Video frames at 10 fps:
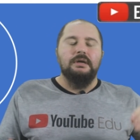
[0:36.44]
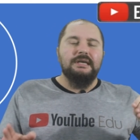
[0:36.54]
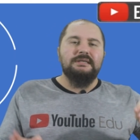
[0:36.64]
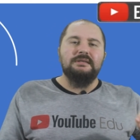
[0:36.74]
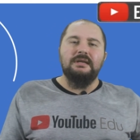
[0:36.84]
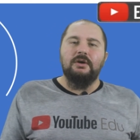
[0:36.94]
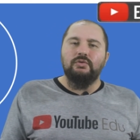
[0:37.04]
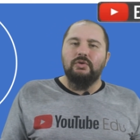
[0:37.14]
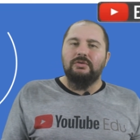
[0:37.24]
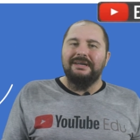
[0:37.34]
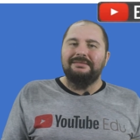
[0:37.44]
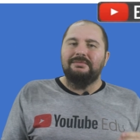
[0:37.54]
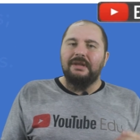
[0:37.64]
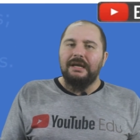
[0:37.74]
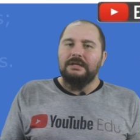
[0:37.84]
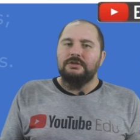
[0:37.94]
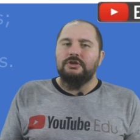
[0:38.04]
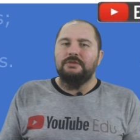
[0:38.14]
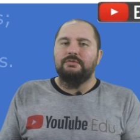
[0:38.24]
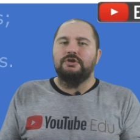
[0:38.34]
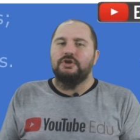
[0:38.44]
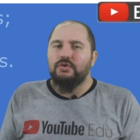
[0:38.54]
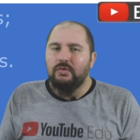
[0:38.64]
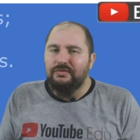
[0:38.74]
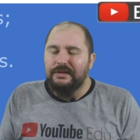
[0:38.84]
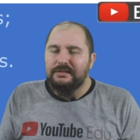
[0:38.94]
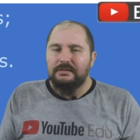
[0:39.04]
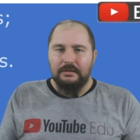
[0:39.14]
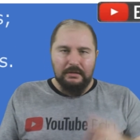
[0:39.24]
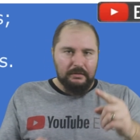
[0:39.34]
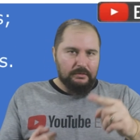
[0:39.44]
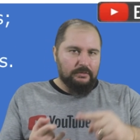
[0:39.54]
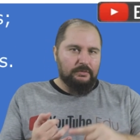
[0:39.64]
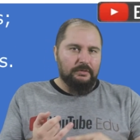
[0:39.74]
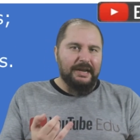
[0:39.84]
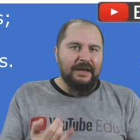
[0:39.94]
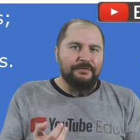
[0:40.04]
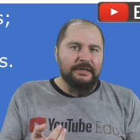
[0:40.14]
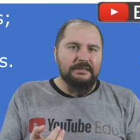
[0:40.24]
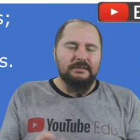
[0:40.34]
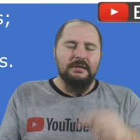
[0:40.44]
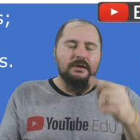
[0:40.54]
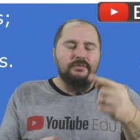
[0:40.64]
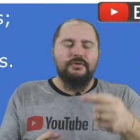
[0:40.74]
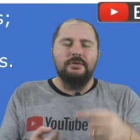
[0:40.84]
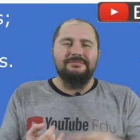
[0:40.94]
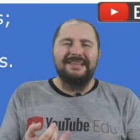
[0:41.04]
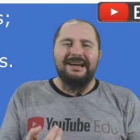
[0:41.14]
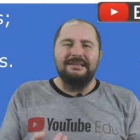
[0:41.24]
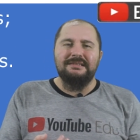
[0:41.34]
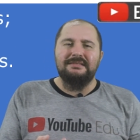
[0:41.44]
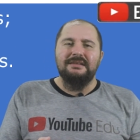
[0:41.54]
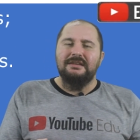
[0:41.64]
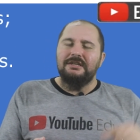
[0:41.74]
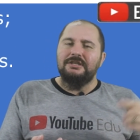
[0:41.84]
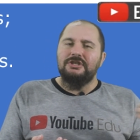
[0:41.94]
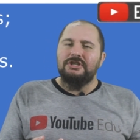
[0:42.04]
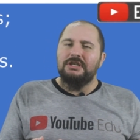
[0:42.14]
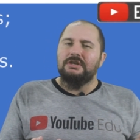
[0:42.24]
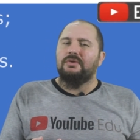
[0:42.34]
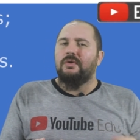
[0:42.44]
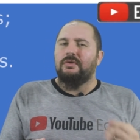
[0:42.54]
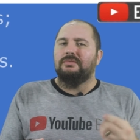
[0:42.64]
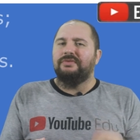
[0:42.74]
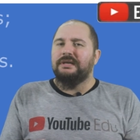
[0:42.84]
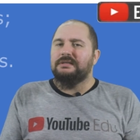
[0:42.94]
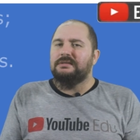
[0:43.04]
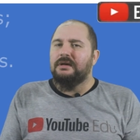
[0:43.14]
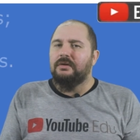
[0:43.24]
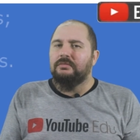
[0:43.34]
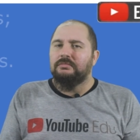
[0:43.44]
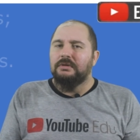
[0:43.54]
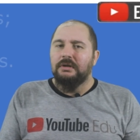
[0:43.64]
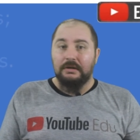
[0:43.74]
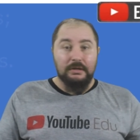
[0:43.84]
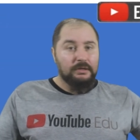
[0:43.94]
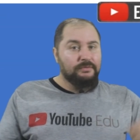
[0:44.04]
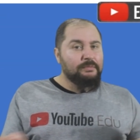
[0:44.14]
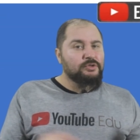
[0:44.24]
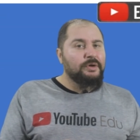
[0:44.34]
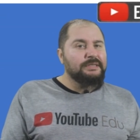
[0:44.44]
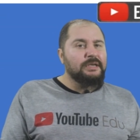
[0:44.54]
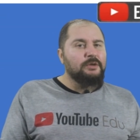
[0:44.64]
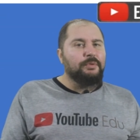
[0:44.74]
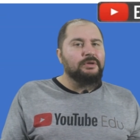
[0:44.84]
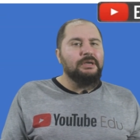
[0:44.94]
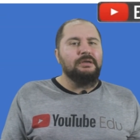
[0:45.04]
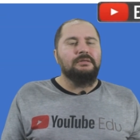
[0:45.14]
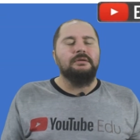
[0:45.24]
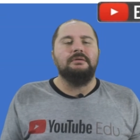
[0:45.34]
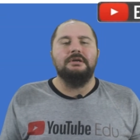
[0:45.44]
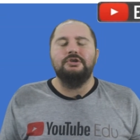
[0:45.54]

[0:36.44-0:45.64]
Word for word: Existem ao todo aí três tipos de chuvas: orográficas, frontais e de convecção. Vamos conhecer um pouquinho então as